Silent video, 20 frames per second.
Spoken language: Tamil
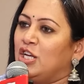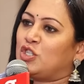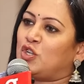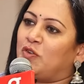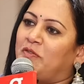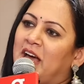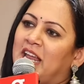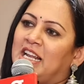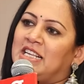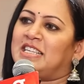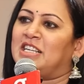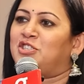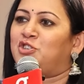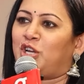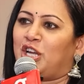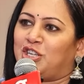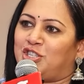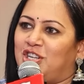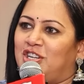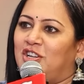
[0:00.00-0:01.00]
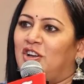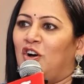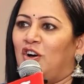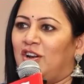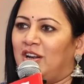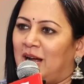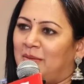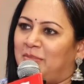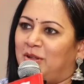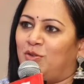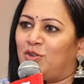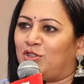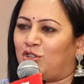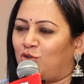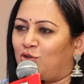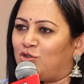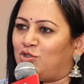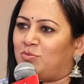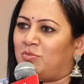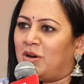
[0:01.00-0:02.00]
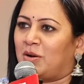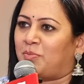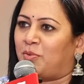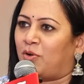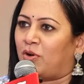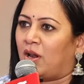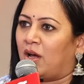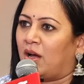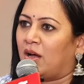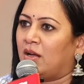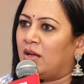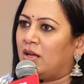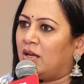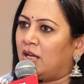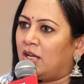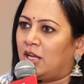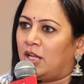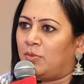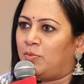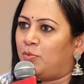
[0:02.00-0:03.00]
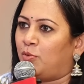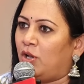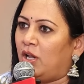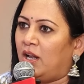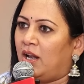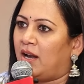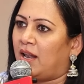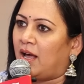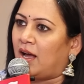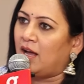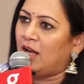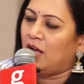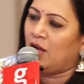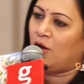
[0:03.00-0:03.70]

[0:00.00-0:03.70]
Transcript: ஸோ வேர் இஸ் எஜுகேஷன் கான் அப்படின்னு ஒருத்தர் கொஸ்டின் மார்க் போடுறான் எனக்கு புரியலையடா